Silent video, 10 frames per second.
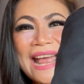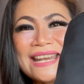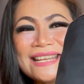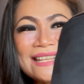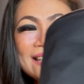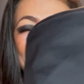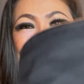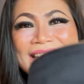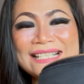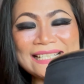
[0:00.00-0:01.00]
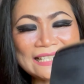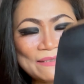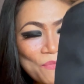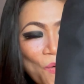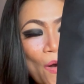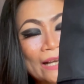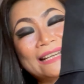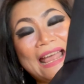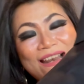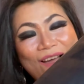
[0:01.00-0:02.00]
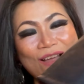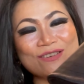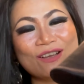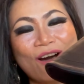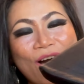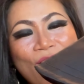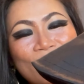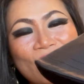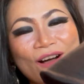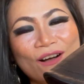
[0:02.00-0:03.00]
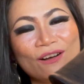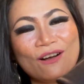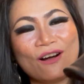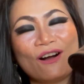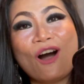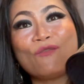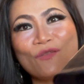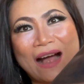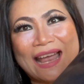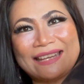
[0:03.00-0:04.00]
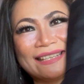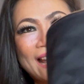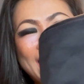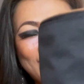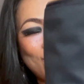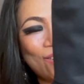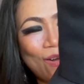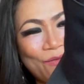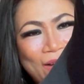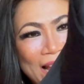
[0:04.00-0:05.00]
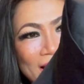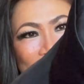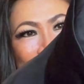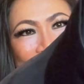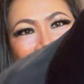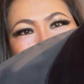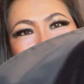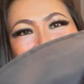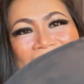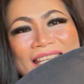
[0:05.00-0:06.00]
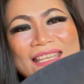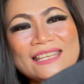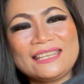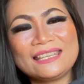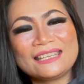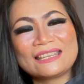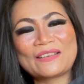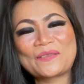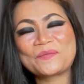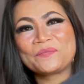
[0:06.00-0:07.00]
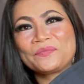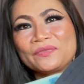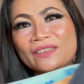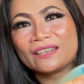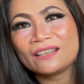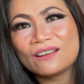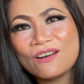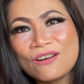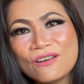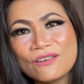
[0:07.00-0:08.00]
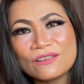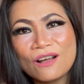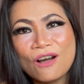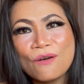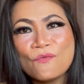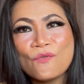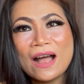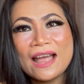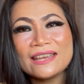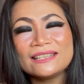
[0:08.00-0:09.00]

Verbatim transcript: มันคือหมวกไนล่อนของ ของ ของออฟไว้นะคะของออฟไว้นั่นเองนี่ ของออฟไว้